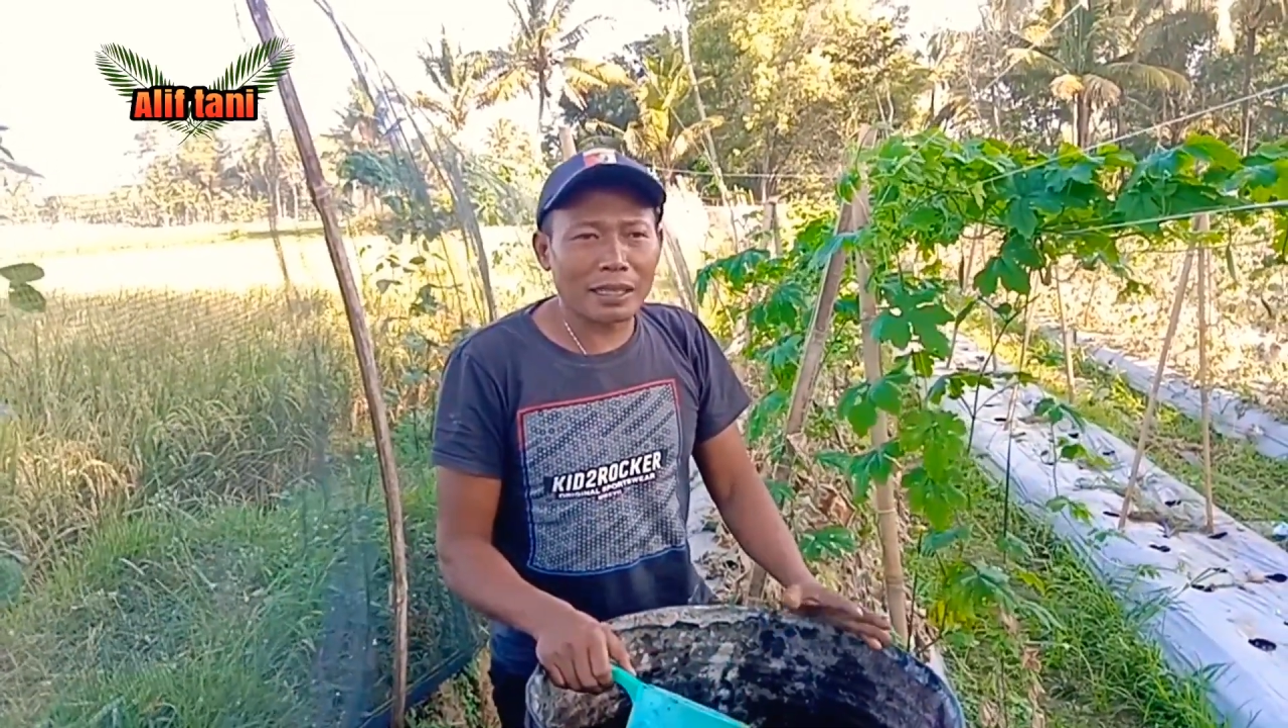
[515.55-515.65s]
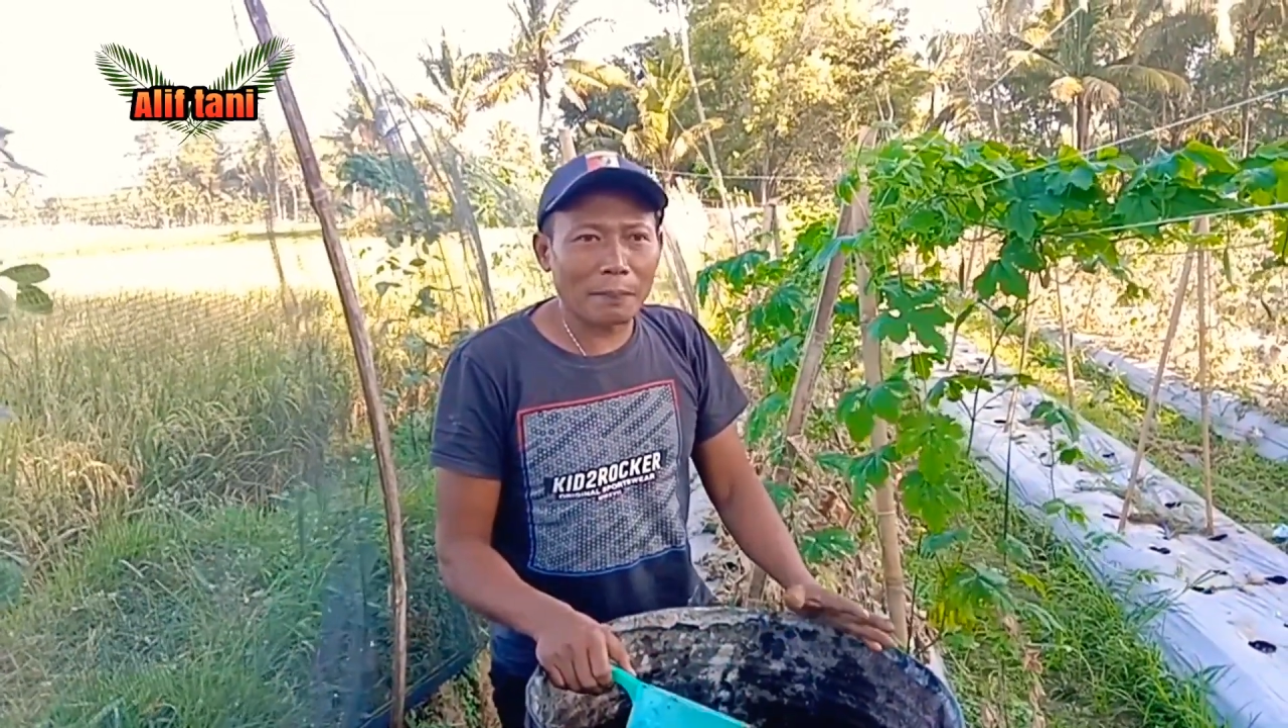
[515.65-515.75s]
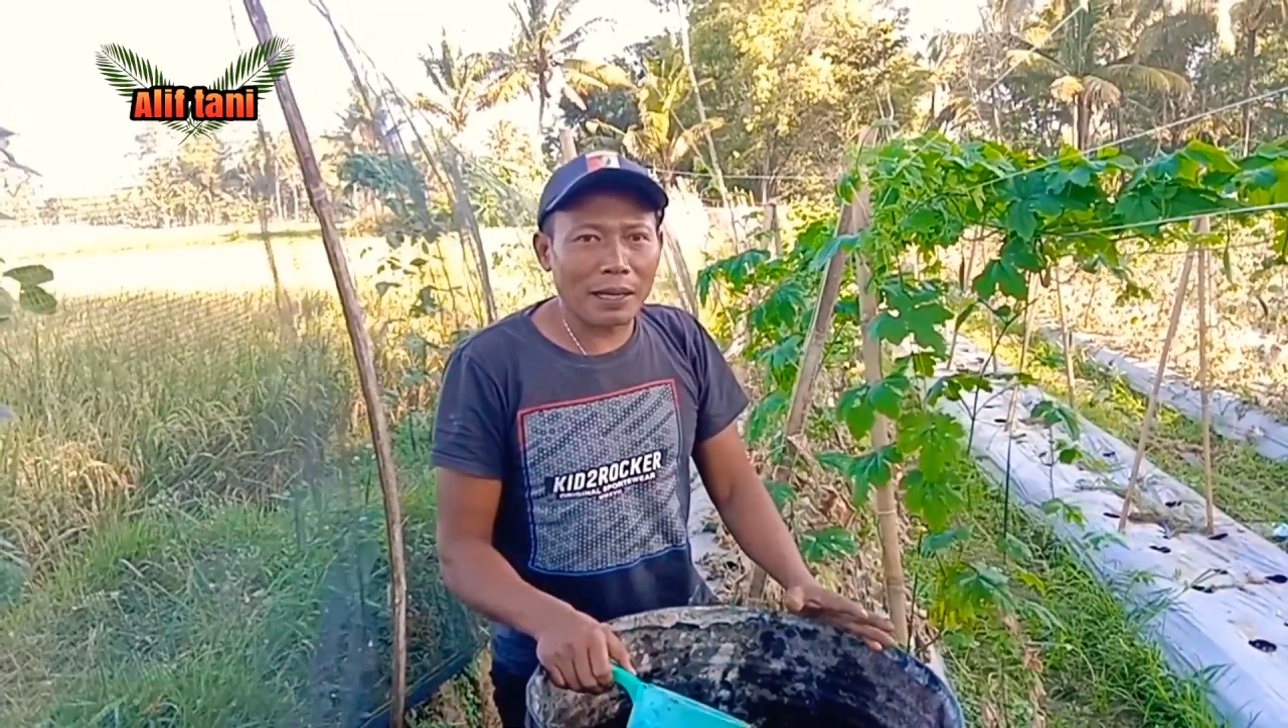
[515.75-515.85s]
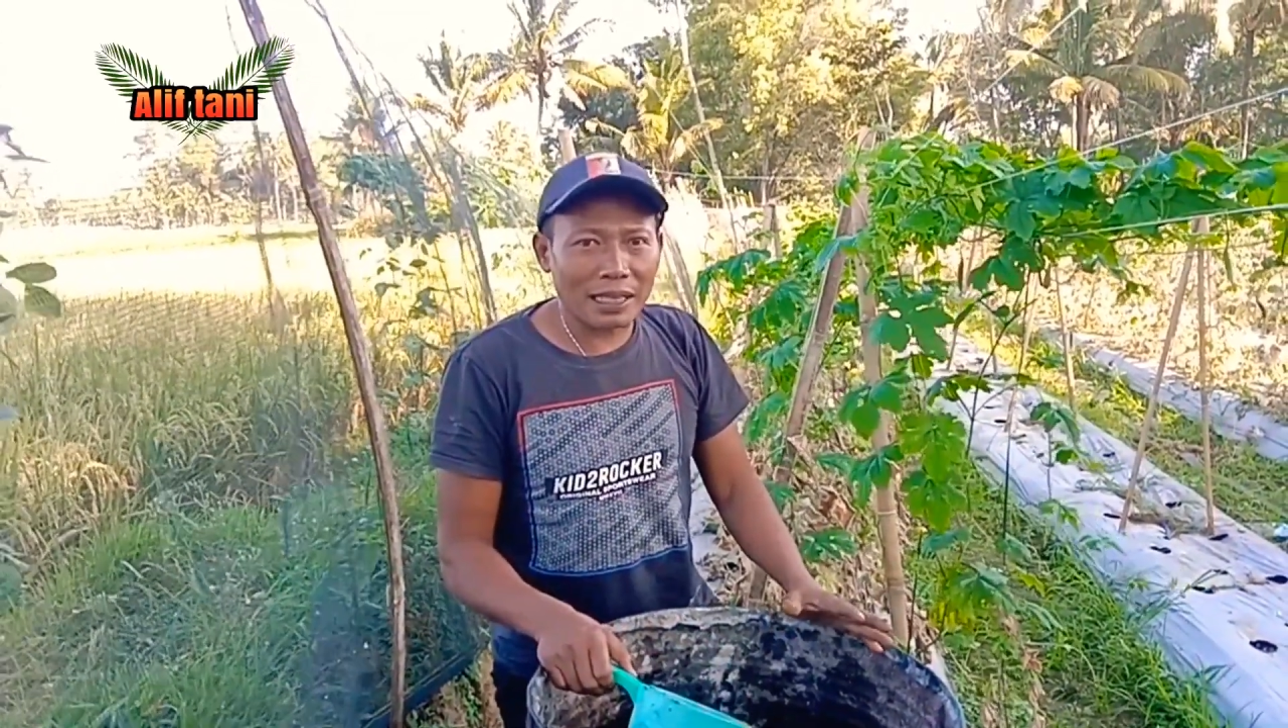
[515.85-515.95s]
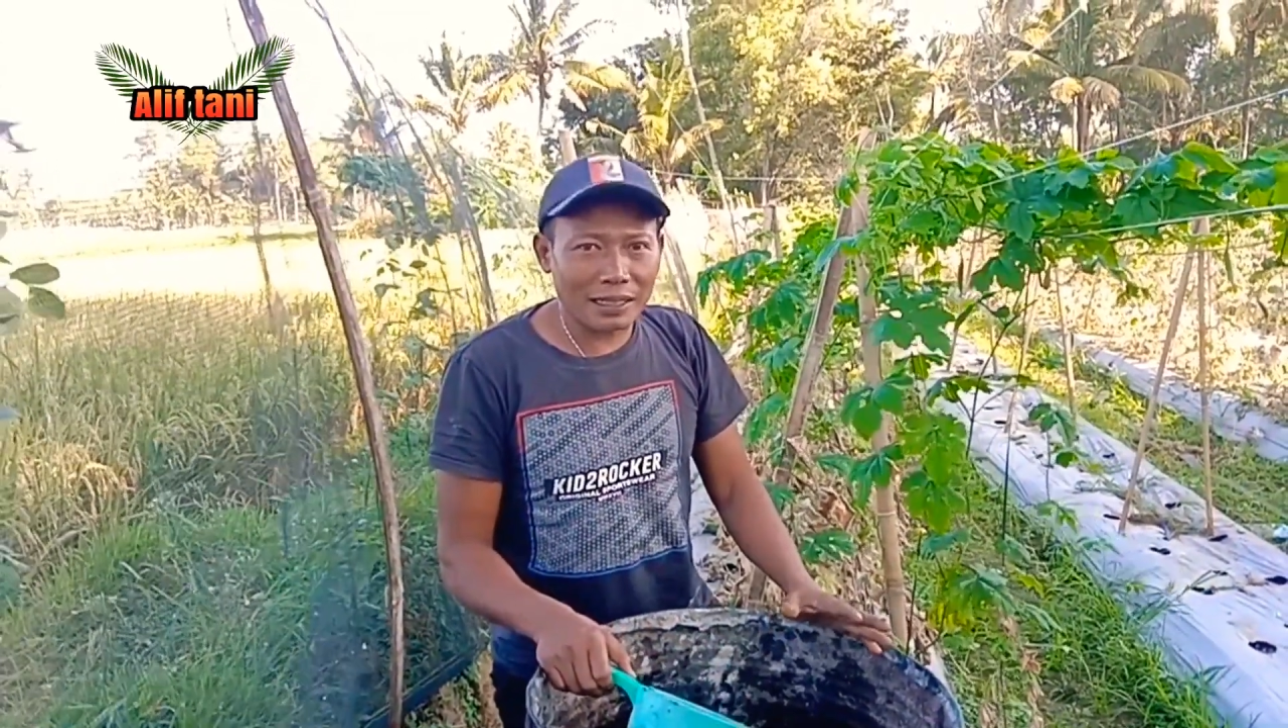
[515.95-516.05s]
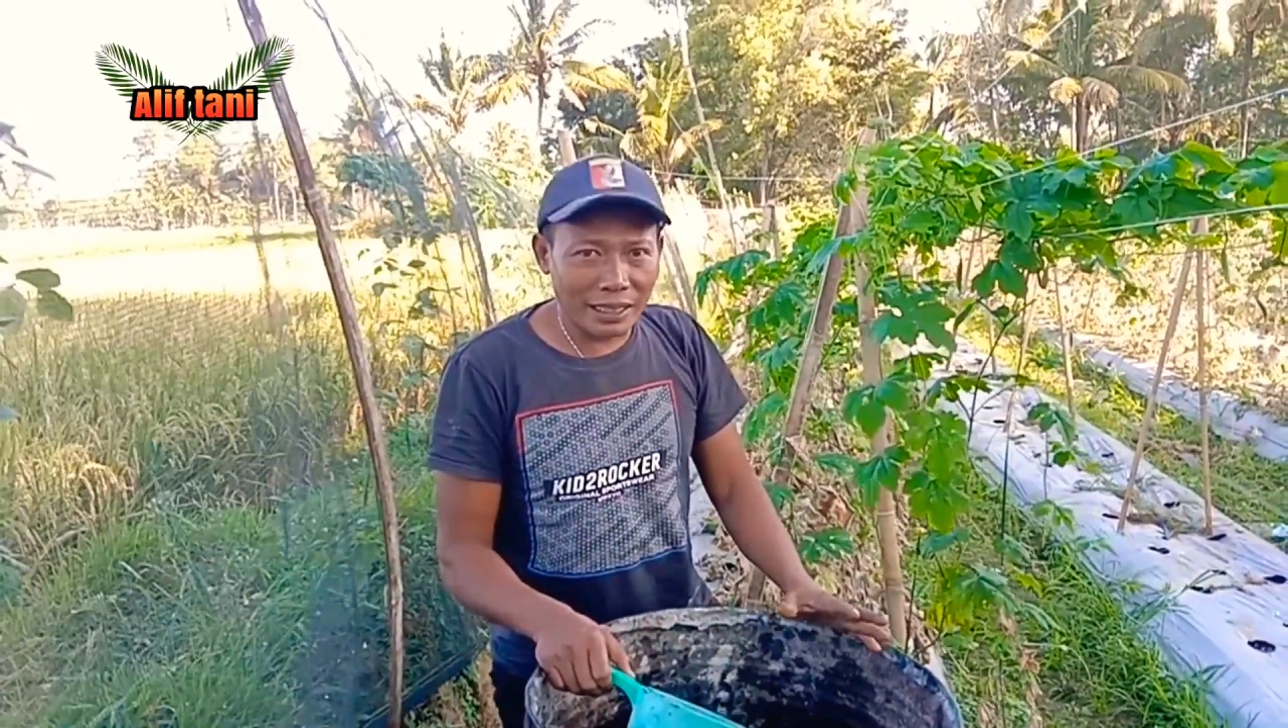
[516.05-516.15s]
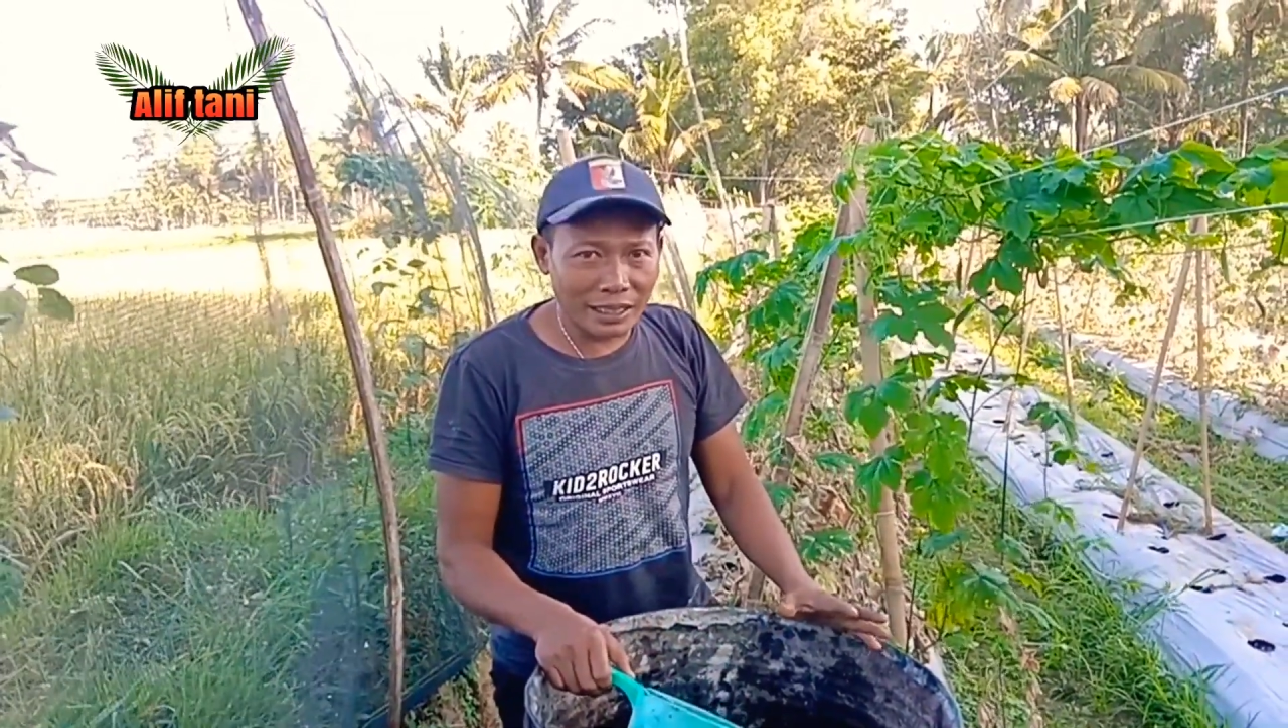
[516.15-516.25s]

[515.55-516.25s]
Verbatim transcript: terima kasih